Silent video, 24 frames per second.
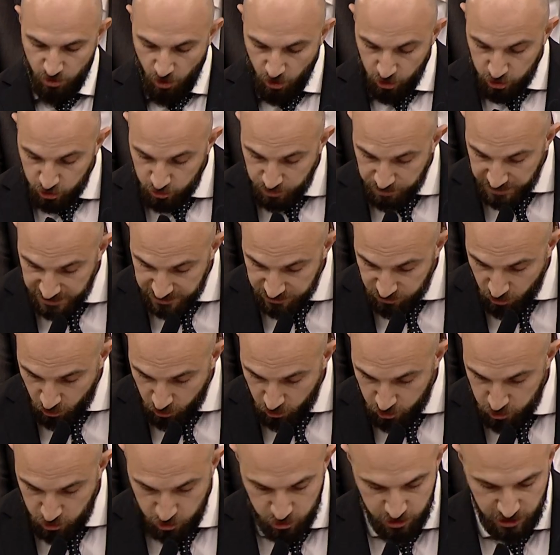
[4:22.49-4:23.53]

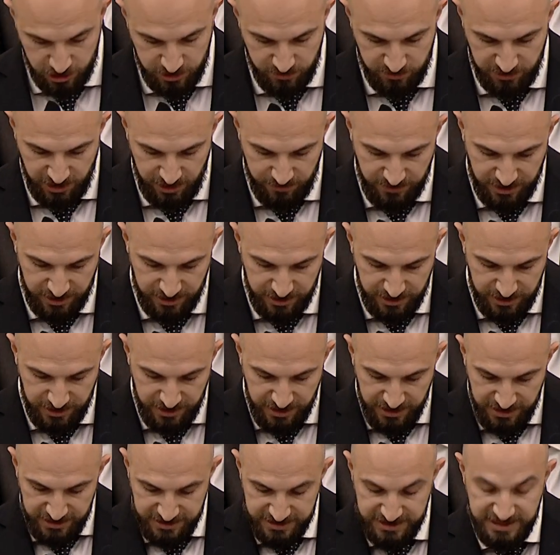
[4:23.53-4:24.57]
4900 dedim değil mi?
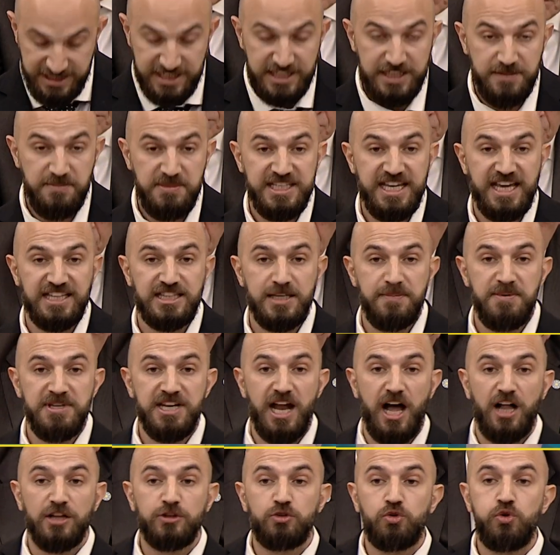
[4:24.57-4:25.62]

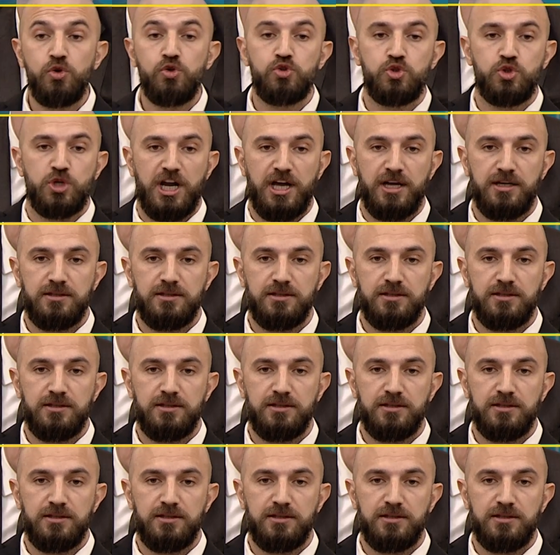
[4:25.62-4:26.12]
27600 lira.